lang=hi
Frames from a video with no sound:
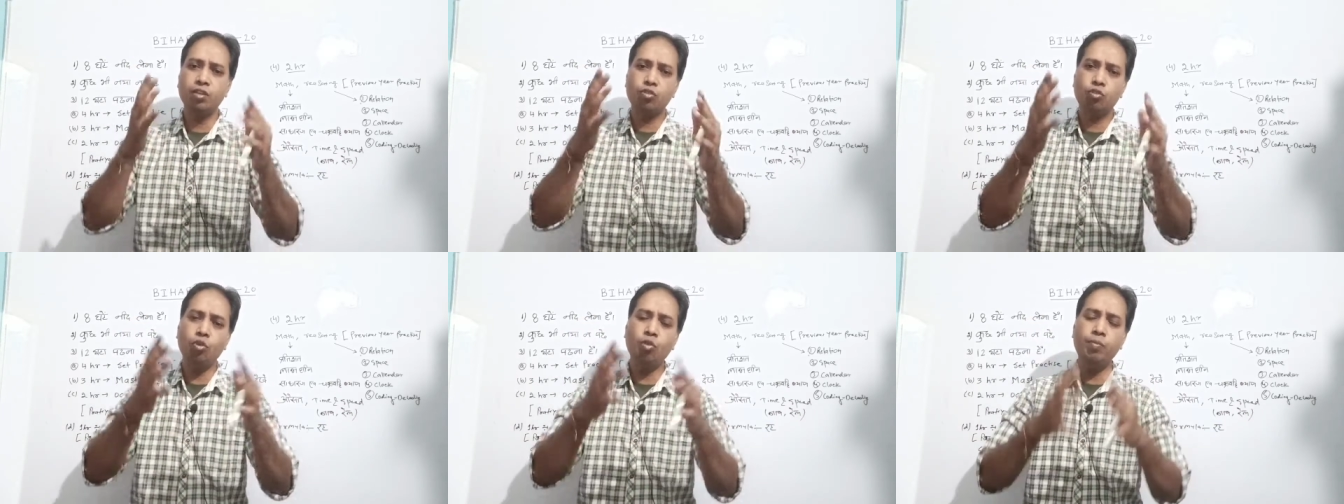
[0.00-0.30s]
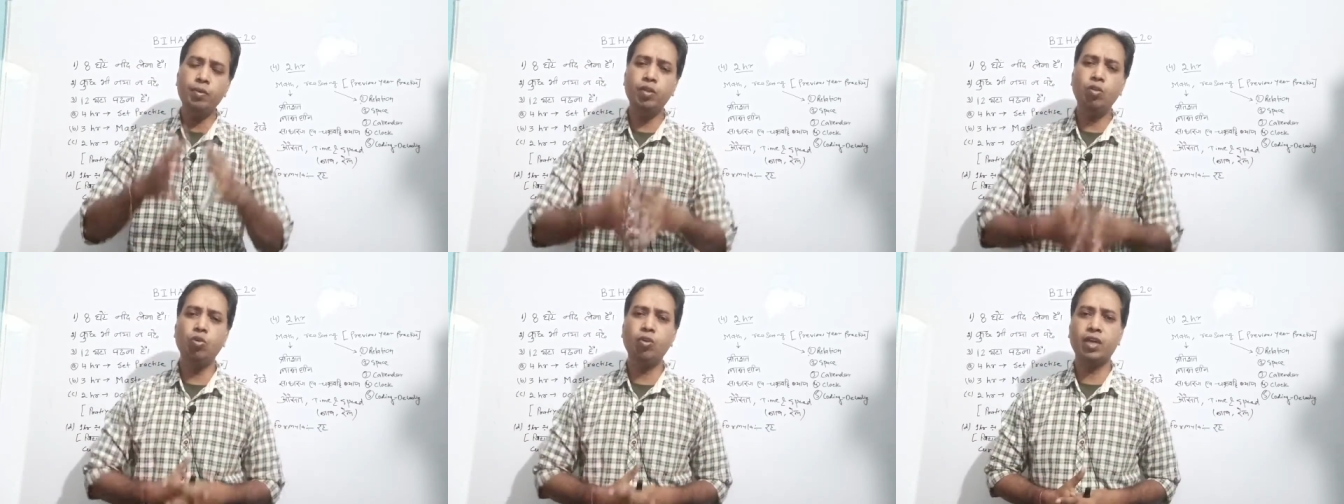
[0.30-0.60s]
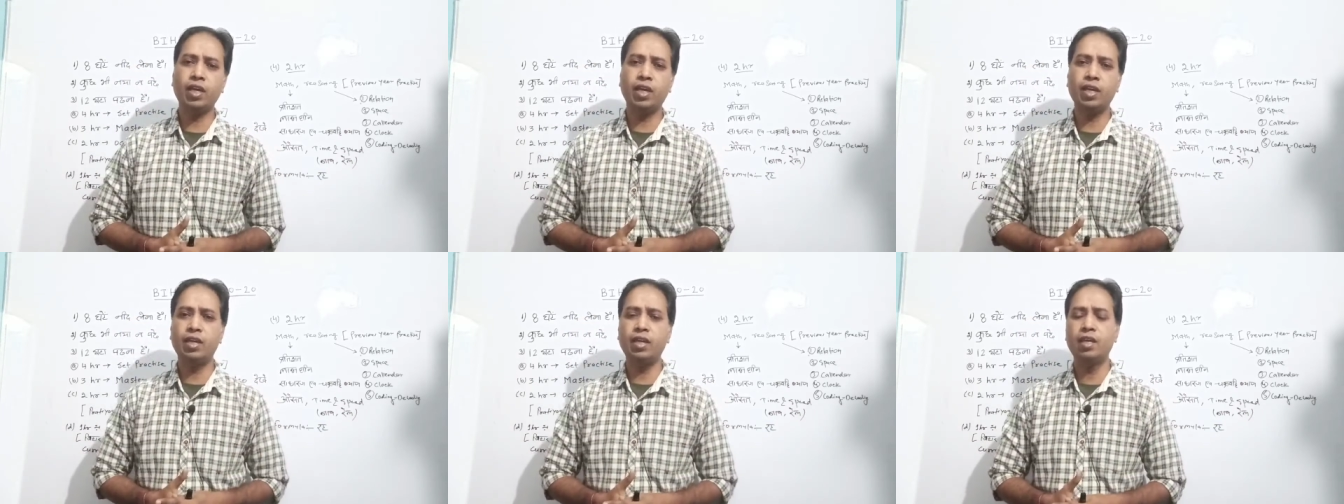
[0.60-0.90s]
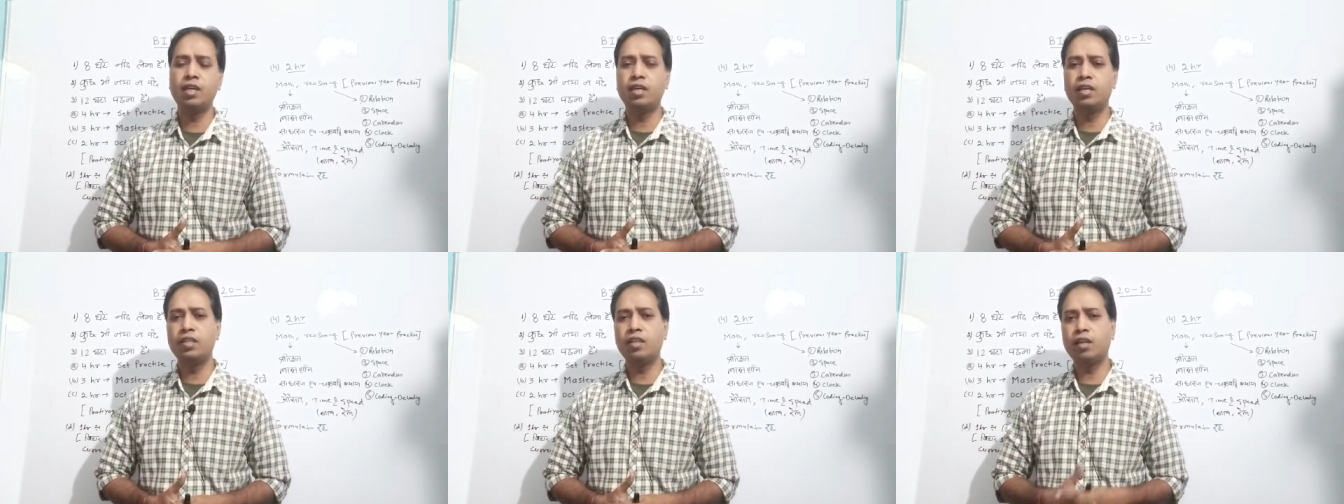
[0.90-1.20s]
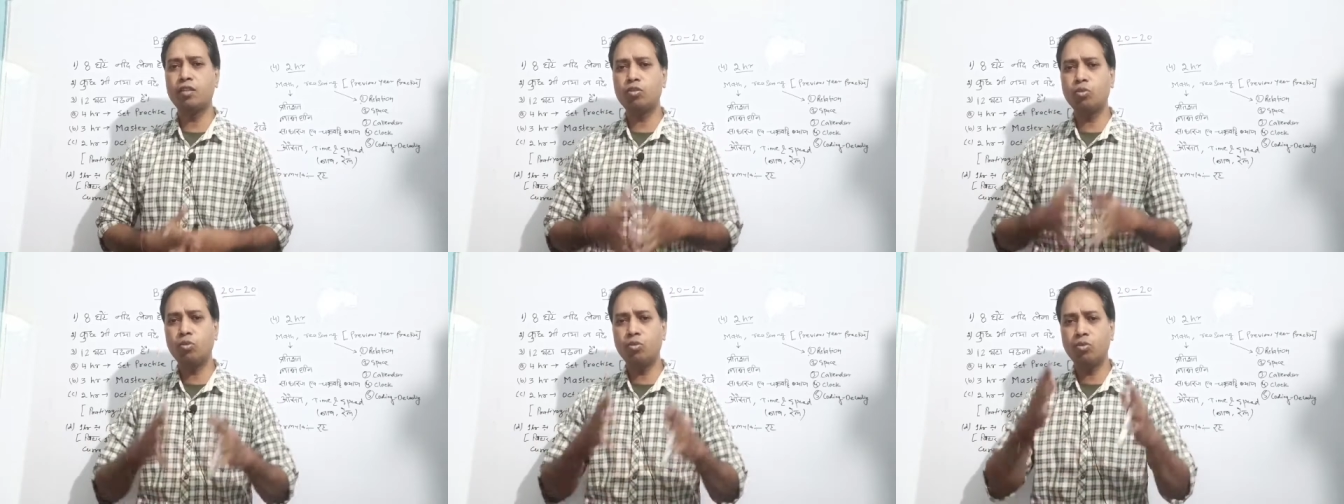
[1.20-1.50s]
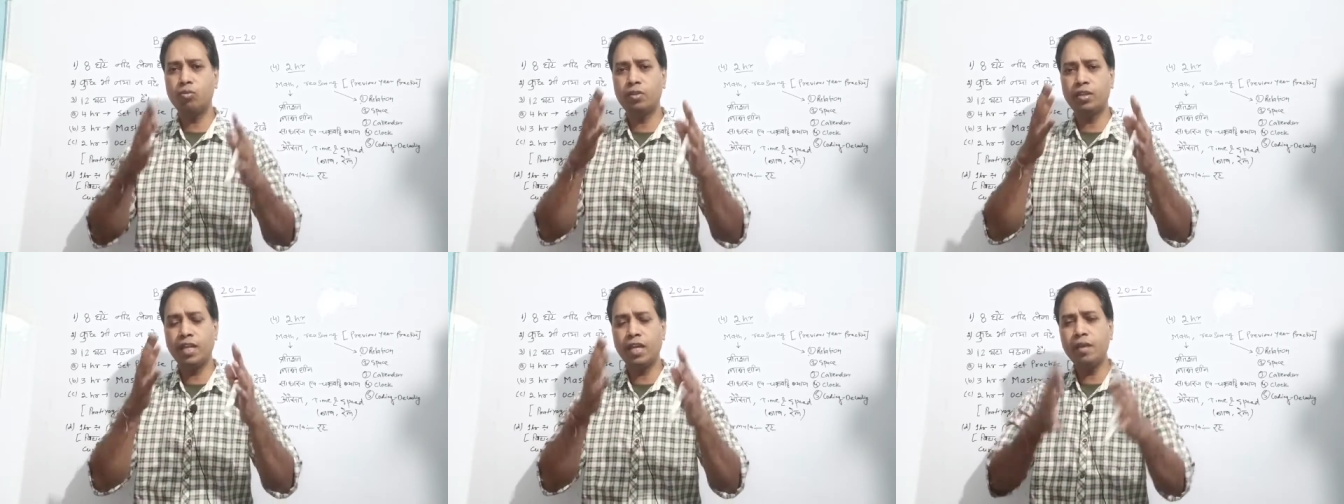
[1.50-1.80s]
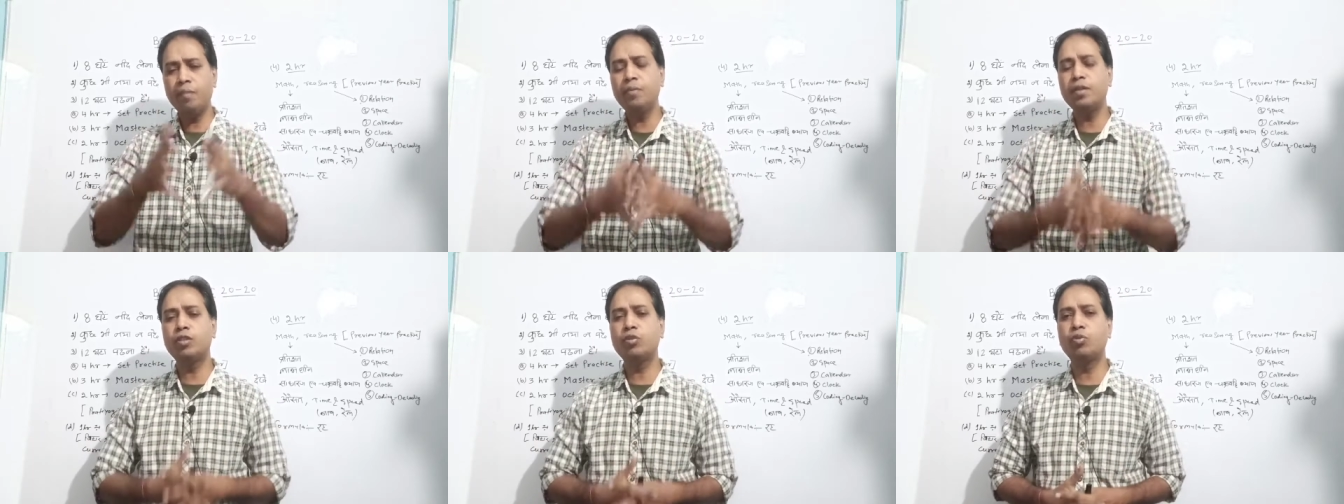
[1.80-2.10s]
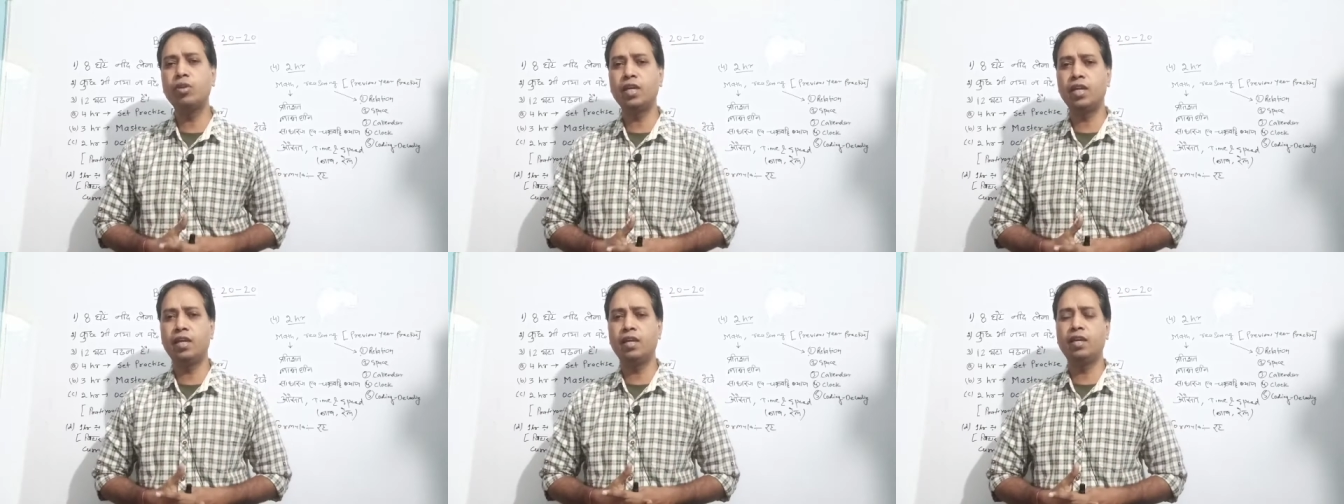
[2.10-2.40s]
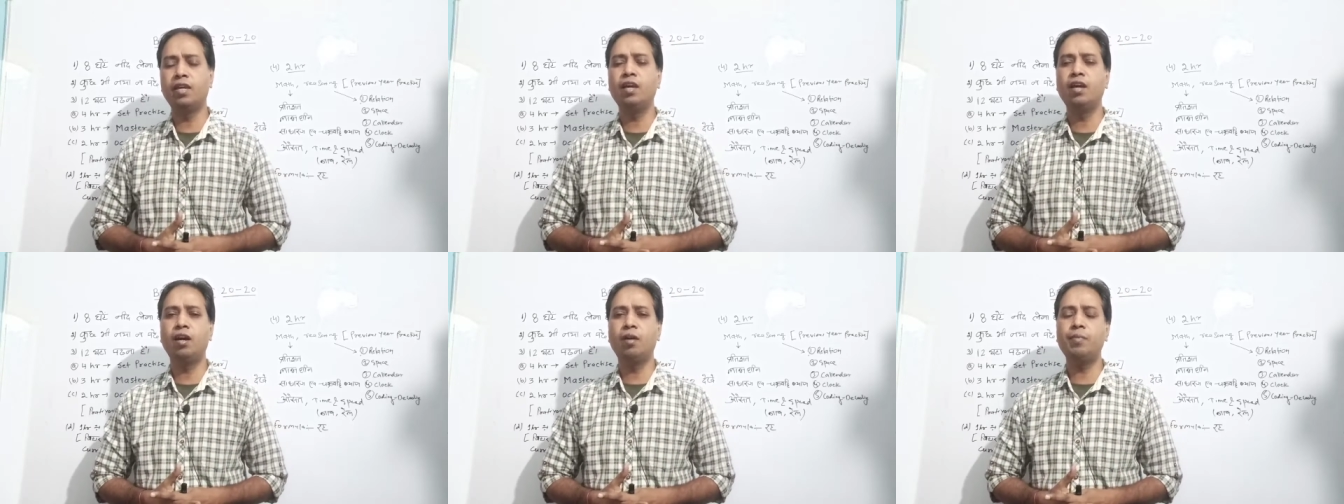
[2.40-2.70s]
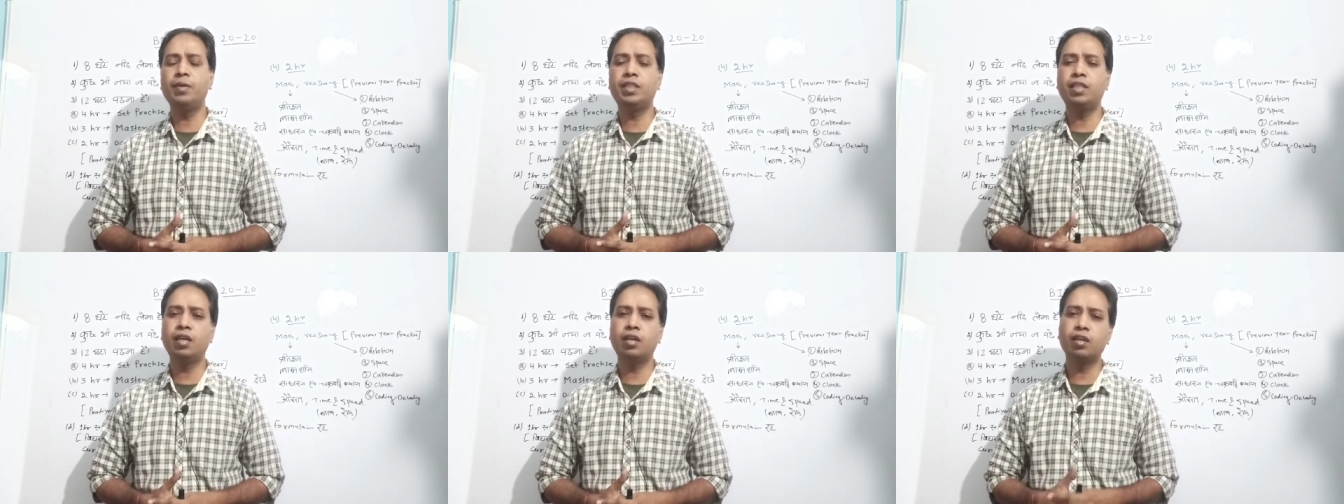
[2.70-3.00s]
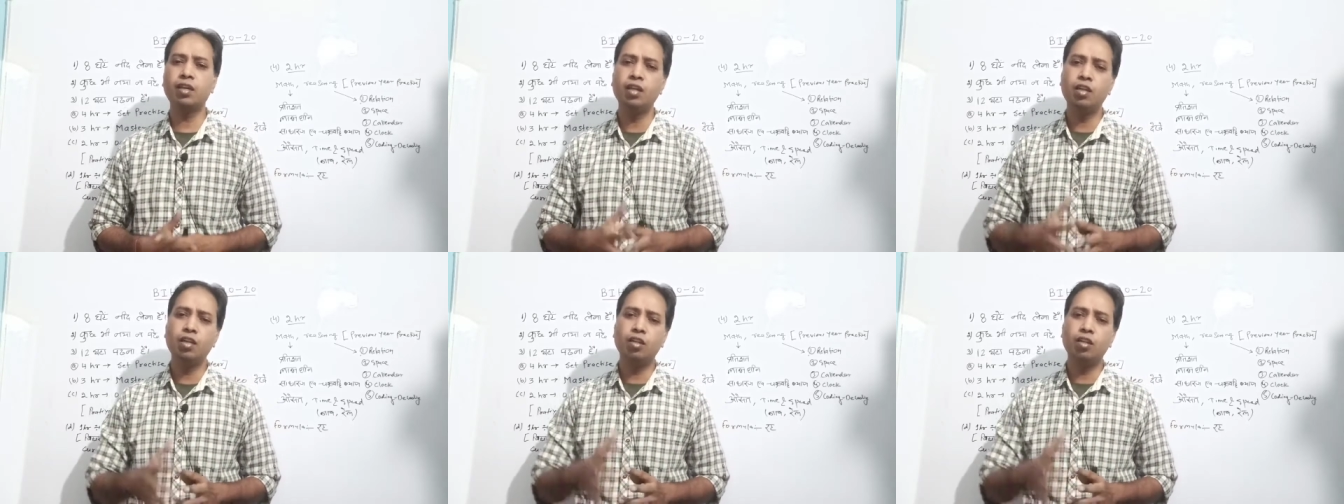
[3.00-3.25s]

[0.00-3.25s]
जो भी लोग हैं या जो नहीं भी जुड़े हैं अभी तक